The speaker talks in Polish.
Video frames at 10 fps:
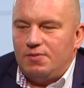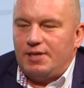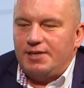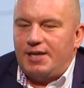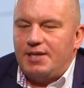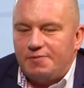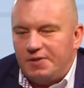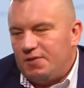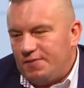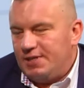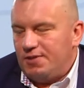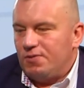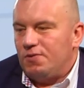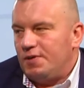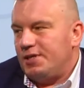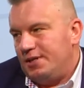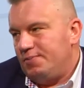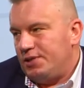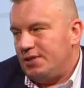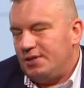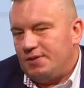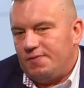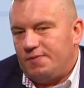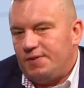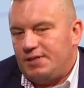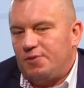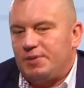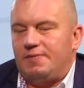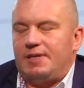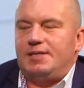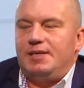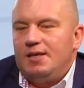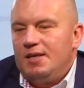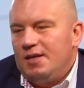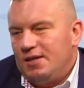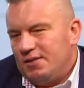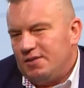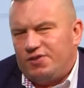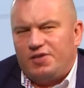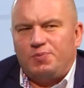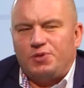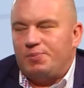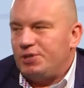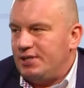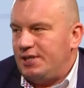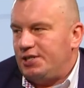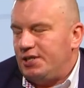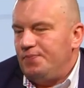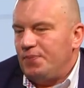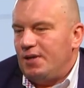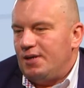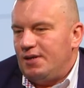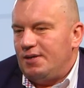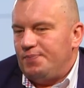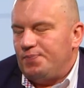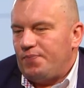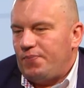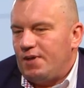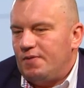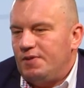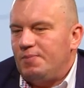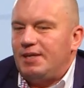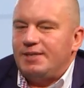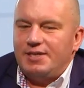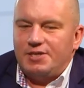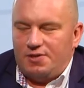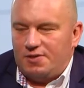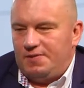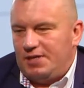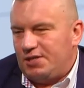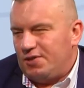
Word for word: utajniania swojego wizerunku właśnie przed, mhm. y, w kwestii obserwacji, no też muszę przyznać, że firma na tyle się rozwija, że